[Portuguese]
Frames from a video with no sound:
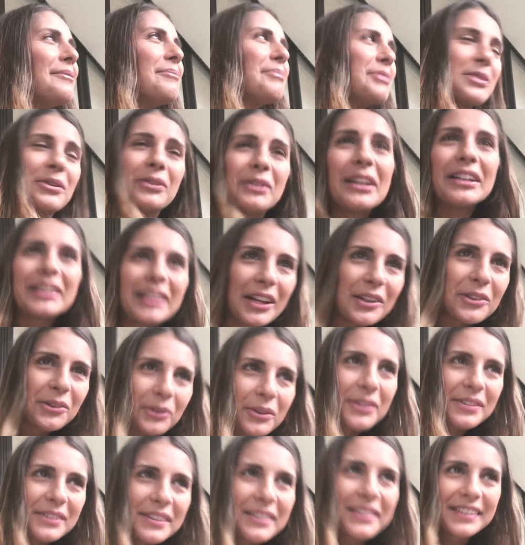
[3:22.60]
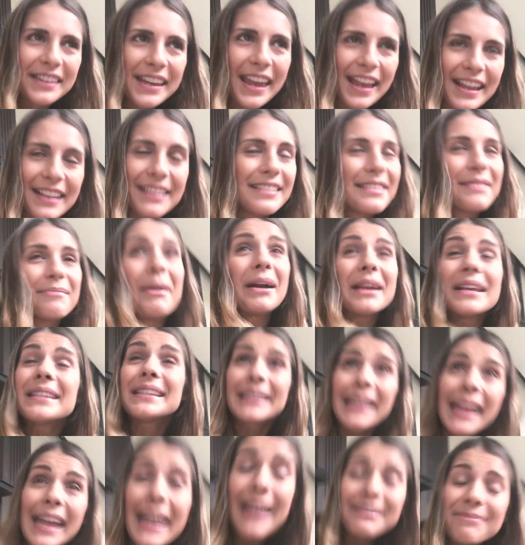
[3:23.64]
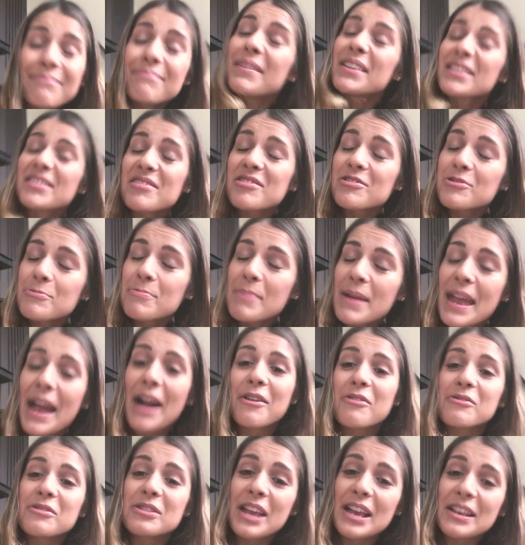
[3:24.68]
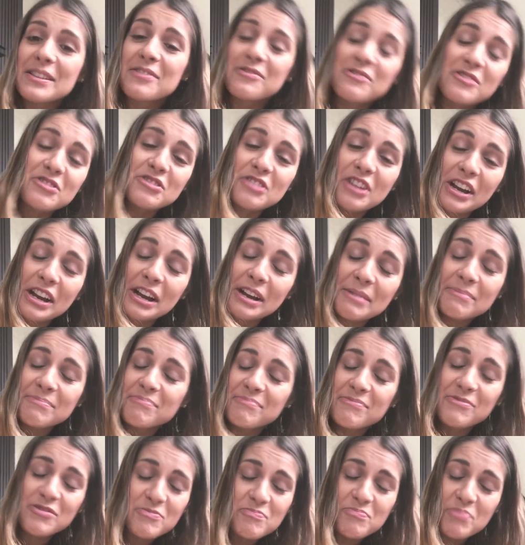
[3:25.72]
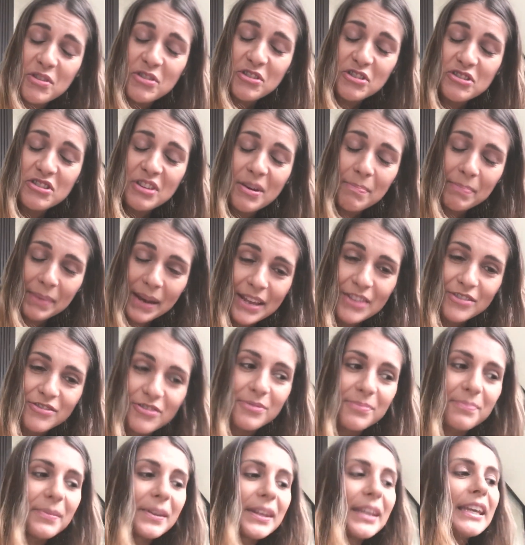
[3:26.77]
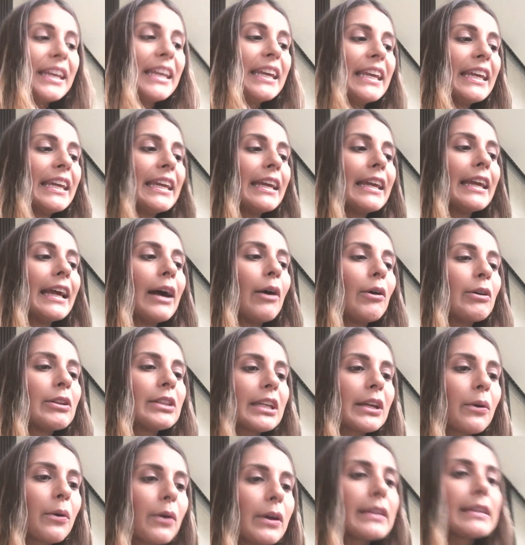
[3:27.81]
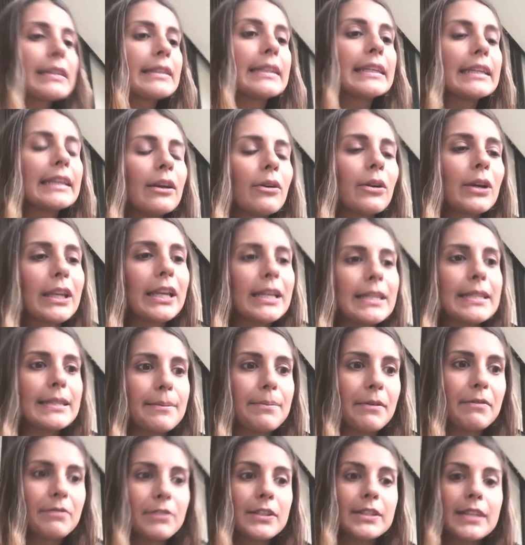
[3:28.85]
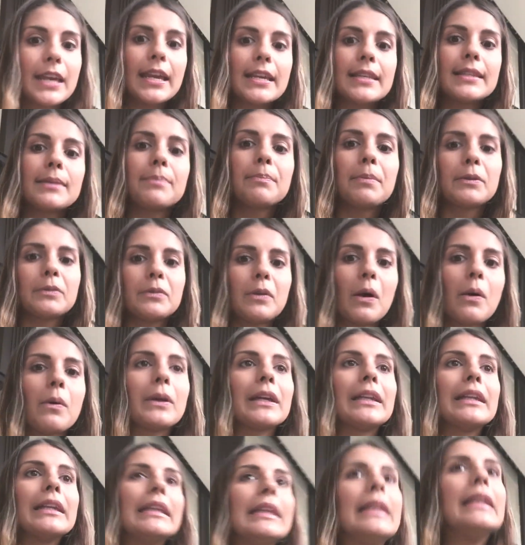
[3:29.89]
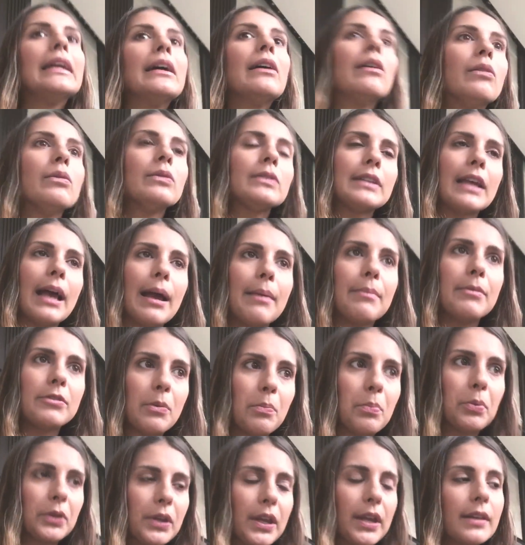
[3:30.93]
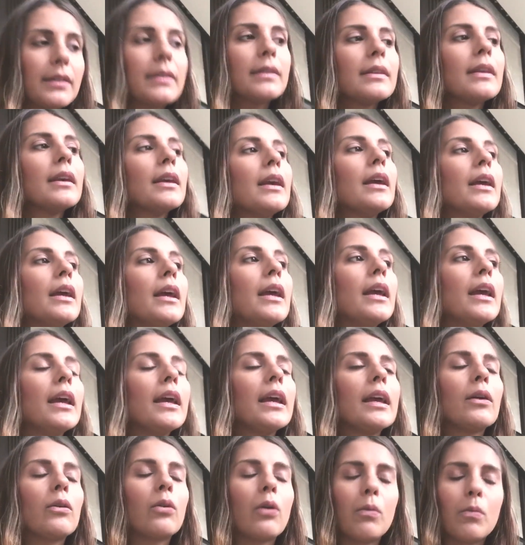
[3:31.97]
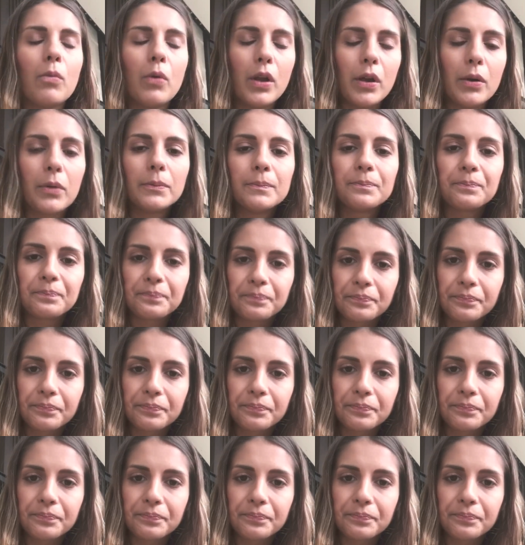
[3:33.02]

Porque eu nem tenho todos esses ienes, mas né? Mas tudo bem, acontece, a gente, tipo, a gente aprende. E outra coisa assim que eu queria dizer pra vocês, pessoal que não sabe japonês, como eu,